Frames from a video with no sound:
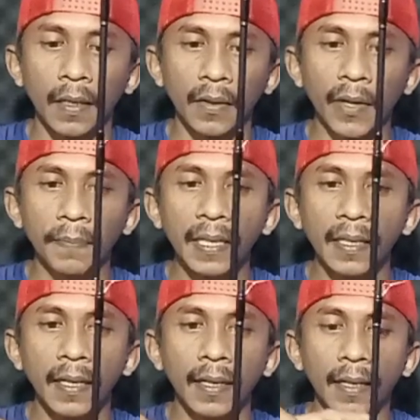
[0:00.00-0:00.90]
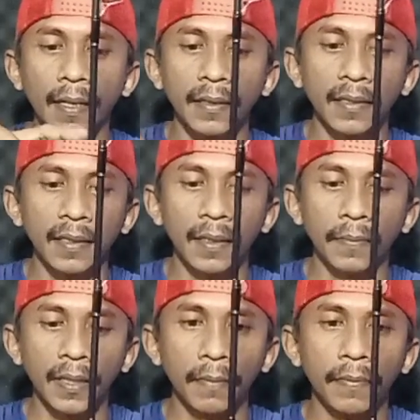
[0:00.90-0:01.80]
uh, wrapping ya karena di sini
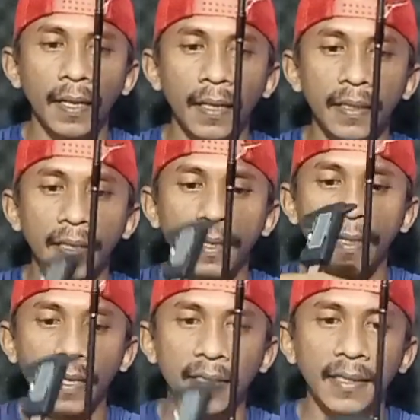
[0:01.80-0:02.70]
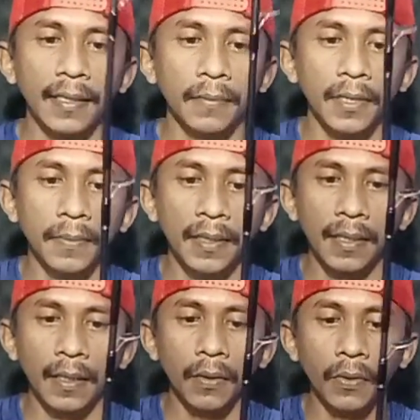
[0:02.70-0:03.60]
lebih tebal ini ada resin
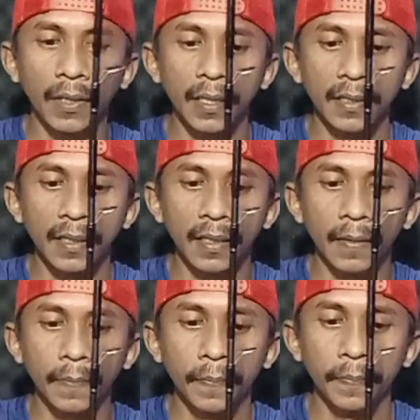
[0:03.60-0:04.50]
teman-teman kita ukur dari sini